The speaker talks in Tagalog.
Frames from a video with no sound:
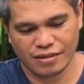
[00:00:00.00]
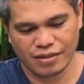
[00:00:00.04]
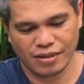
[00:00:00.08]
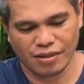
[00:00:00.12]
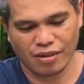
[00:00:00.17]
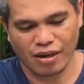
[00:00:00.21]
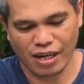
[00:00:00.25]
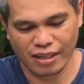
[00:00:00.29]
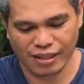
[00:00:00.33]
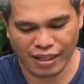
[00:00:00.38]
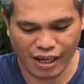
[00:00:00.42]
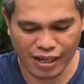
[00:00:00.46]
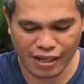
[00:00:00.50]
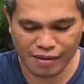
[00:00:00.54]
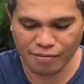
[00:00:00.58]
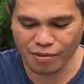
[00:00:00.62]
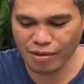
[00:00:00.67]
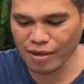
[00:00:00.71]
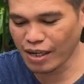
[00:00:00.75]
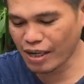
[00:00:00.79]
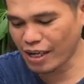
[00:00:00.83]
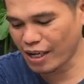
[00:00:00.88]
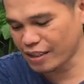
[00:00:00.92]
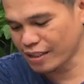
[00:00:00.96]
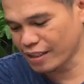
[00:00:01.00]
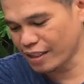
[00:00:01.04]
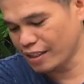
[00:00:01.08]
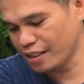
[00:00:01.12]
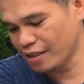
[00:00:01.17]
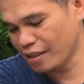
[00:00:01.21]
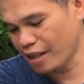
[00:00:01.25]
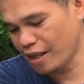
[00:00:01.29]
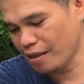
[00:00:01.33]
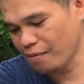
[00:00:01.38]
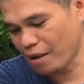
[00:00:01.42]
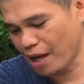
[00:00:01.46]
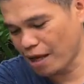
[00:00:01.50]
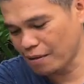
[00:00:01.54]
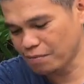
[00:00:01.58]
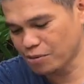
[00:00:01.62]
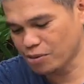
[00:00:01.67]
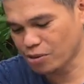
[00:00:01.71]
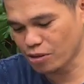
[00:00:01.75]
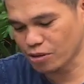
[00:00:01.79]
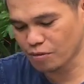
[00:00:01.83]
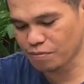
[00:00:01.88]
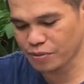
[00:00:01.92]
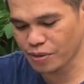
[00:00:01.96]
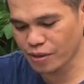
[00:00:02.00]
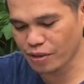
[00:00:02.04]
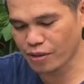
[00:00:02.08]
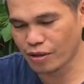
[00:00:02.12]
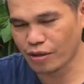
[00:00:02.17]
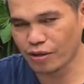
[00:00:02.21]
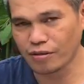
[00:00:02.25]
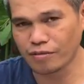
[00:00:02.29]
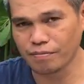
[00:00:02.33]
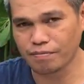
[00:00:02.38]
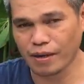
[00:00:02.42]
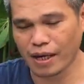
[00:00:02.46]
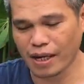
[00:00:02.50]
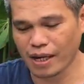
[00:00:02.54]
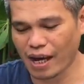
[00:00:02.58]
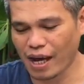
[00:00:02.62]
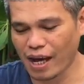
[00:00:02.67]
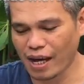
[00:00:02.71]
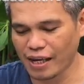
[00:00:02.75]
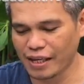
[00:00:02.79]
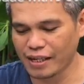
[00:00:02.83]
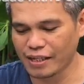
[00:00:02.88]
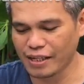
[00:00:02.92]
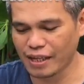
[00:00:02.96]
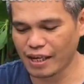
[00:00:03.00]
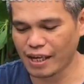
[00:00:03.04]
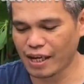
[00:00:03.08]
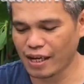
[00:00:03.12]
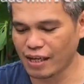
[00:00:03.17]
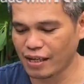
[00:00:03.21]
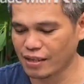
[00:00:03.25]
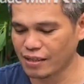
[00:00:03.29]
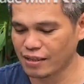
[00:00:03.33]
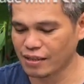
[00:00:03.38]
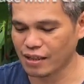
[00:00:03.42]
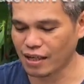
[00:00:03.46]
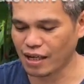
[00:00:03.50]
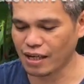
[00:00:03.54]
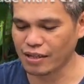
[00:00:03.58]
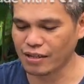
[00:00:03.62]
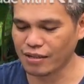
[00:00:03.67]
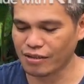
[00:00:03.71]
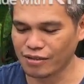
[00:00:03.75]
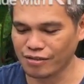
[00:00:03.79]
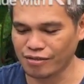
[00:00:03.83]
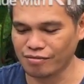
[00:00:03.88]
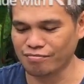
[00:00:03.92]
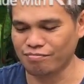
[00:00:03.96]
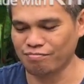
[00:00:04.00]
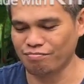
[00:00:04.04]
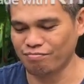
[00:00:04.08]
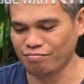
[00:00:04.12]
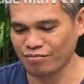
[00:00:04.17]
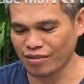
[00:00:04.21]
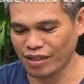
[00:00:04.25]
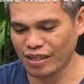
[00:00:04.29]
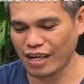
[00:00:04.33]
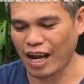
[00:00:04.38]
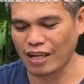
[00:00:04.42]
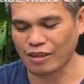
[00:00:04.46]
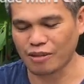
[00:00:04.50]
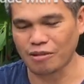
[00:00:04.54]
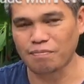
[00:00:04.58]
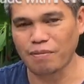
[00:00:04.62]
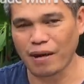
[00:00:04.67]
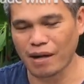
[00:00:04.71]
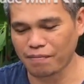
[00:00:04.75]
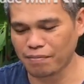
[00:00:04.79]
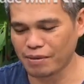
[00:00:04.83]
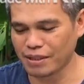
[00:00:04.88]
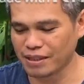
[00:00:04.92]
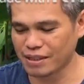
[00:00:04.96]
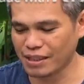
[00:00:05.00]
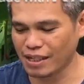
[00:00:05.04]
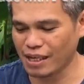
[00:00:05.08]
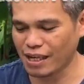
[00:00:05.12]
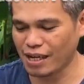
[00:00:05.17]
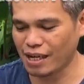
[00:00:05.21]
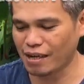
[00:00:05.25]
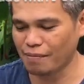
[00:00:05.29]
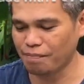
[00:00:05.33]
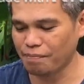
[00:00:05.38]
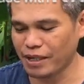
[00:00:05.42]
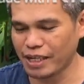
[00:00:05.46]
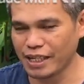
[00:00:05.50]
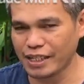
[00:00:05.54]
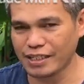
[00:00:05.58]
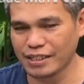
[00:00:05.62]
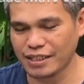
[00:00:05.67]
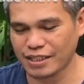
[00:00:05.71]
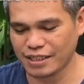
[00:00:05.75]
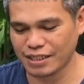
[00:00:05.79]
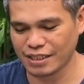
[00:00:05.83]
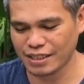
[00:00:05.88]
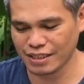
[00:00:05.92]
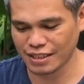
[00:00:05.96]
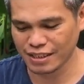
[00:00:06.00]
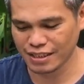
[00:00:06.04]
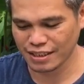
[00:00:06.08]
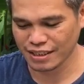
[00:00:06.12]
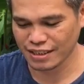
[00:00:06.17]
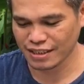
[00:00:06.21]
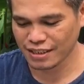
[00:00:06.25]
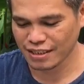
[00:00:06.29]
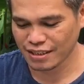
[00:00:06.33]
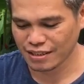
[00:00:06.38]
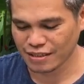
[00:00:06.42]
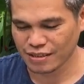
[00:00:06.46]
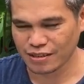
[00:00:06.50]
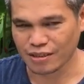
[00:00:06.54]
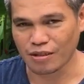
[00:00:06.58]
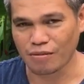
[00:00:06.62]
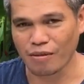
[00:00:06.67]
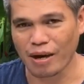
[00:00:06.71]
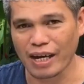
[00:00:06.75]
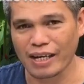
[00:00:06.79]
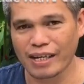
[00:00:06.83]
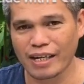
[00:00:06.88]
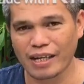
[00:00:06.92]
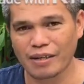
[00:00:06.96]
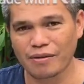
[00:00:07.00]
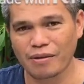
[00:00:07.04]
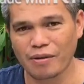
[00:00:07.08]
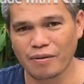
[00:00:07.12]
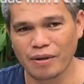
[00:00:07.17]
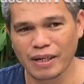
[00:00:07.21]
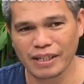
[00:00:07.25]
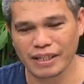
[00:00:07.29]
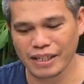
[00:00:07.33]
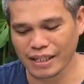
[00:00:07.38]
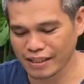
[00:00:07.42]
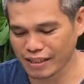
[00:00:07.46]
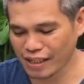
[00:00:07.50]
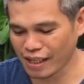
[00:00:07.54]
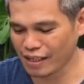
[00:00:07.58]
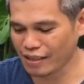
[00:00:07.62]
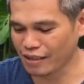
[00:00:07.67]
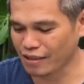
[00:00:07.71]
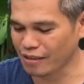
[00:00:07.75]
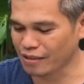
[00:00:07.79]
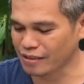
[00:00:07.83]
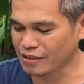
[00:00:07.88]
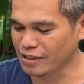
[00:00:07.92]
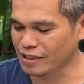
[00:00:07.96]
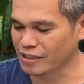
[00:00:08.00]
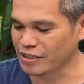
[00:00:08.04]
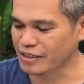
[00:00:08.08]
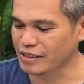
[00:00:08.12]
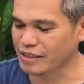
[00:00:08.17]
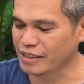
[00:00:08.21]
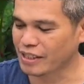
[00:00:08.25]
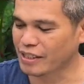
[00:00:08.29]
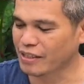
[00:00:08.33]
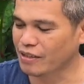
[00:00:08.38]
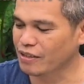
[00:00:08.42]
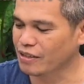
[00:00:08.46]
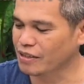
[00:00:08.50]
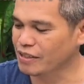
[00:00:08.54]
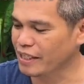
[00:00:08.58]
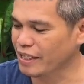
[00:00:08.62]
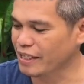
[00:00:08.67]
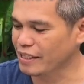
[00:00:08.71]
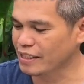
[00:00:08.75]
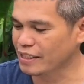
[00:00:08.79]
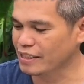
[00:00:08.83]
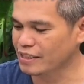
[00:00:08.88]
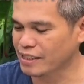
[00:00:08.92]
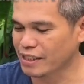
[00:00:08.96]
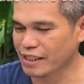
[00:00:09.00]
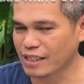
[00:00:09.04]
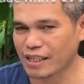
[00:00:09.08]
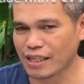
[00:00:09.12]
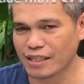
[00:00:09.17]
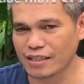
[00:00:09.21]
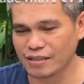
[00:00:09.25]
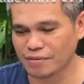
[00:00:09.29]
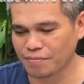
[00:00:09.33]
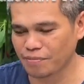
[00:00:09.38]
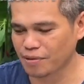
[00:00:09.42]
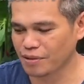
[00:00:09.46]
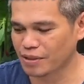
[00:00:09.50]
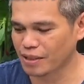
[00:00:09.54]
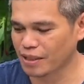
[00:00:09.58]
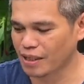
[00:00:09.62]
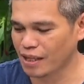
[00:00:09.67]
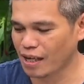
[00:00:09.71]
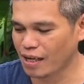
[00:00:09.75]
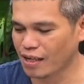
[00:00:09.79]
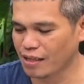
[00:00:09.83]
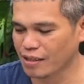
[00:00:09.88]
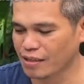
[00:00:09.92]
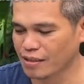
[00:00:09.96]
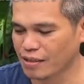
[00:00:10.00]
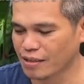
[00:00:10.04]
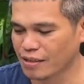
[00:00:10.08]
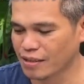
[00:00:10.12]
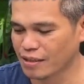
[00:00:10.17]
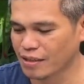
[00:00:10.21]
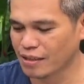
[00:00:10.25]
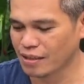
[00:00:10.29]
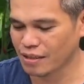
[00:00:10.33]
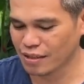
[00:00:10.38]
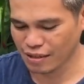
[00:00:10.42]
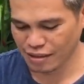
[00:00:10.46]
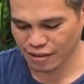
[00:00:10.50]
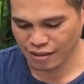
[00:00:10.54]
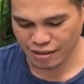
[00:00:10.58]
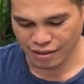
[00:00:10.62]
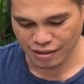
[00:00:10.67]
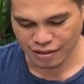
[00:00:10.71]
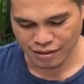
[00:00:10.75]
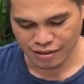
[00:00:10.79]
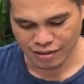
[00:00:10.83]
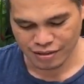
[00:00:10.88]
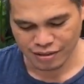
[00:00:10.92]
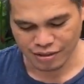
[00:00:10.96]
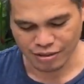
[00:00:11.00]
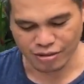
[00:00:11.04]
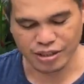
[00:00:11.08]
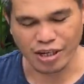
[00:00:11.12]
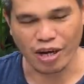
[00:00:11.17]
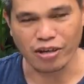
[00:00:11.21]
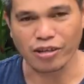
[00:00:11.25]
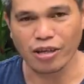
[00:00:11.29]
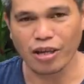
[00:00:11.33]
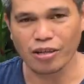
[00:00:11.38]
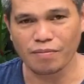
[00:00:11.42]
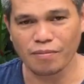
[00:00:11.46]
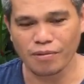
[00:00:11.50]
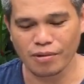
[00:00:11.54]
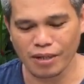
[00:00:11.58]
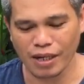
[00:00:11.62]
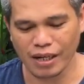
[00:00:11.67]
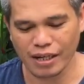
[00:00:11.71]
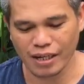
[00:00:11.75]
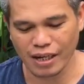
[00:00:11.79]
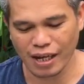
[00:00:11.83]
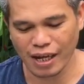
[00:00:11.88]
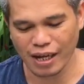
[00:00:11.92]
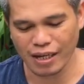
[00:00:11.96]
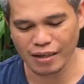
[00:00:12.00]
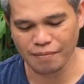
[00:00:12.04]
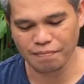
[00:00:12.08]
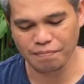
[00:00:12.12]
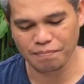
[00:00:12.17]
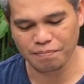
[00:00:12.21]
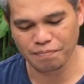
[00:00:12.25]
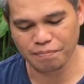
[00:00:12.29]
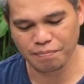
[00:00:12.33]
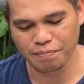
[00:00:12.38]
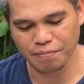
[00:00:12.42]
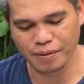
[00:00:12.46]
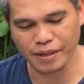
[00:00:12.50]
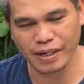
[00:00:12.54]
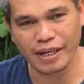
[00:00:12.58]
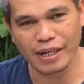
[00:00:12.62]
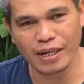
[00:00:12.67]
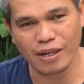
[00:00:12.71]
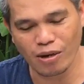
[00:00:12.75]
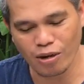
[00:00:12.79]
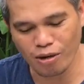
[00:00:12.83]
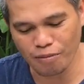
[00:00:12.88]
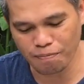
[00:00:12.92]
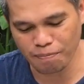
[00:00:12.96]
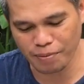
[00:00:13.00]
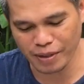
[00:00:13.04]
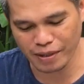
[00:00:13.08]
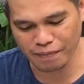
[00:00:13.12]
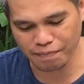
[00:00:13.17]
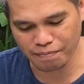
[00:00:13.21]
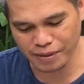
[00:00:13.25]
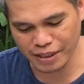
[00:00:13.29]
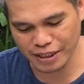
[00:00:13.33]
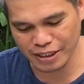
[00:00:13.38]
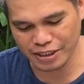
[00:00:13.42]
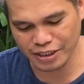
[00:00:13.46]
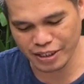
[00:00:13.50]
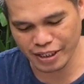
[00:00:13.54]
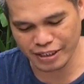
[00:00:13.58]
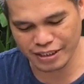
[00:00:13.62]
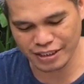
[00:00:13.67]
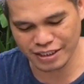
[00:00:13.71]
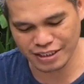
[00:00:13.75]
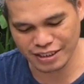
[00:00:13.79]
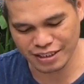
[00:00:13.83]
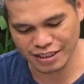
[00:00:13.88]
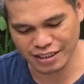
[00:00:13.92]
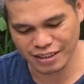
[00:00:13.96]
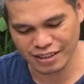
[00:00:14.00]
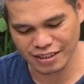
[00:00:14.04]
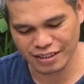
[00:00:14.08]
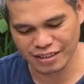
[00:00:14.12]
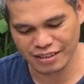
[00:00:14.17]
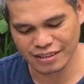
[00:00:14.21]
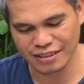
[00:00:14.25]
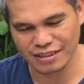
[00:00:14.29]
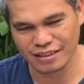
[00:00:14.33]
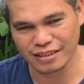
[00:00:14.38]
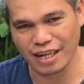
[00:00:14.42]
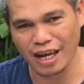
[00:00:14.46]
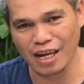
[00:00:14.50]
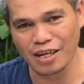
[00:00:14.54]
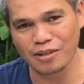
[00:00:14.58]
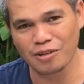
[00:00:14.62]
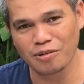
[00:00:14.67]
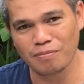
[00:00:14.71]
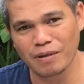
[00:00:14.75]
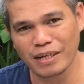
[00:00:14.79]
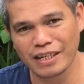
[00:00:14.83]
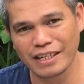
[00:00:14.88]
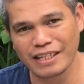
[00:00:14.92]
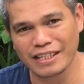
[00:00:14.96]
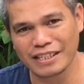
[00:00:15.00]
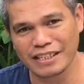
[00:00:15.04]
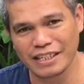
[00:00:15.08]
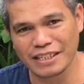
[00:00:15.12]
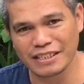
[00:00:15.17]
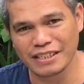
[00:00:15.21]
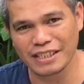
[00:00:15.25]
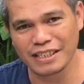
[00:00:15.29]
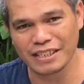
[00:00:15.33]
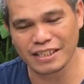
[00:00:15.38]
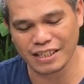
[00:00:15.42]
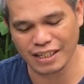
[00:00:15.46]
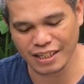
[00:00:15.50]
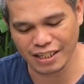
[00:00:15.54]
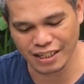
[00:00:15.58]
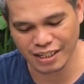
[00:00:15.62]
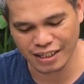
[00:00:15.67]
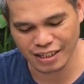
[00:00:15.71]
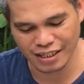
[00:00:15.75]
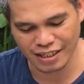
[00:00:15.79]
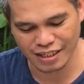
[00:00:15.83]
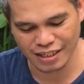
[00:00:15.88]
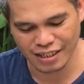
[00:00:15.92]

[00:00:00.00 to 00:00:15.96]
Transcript: So antayin muna natin na ma-absorb yung pagkain nila, ah, yung lactopapis sa uh, pids. So while nagwe-waiting tayo, siguro 30 seconds pwede na. So shout out muna kay Pre Lopi Fishes ng Dumaguete City.